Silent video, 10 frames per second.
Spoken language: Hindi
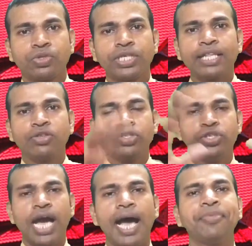तो साथियों
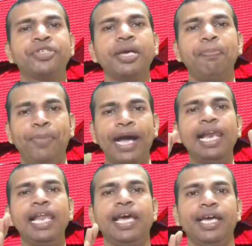अब से
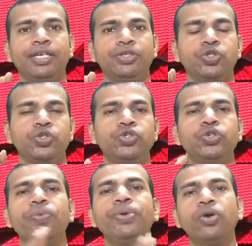पहले
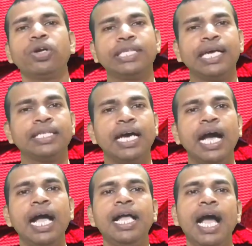जो भी होता था
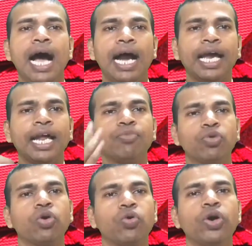अगर
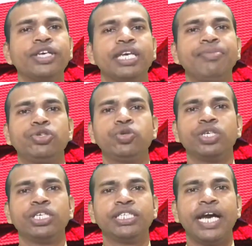हमको कोई सा भी
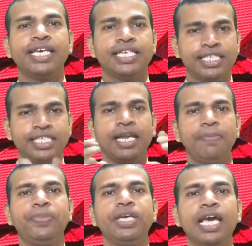छुट्टी चाहिए सी
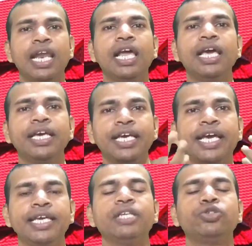एल पी एल
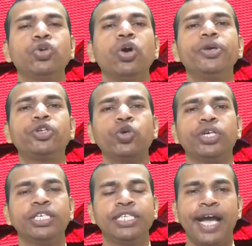या ई e एल जो भी
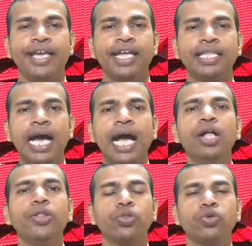छुट्टी चाहिए था
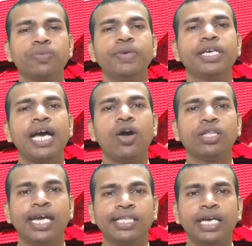तो उसमें क्या
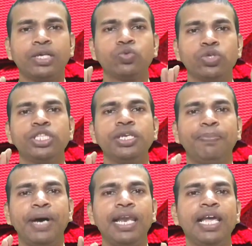होता था कि कुछ
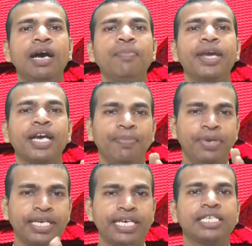दिन पहले हम एक
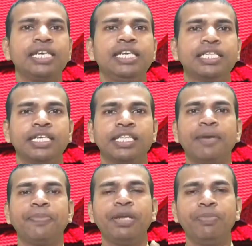अप्लीकेशन लिखते थे
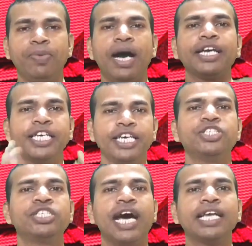अपने विभागीय
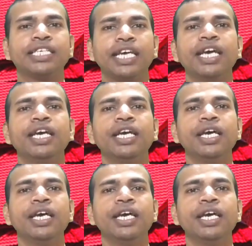इंचार्ज के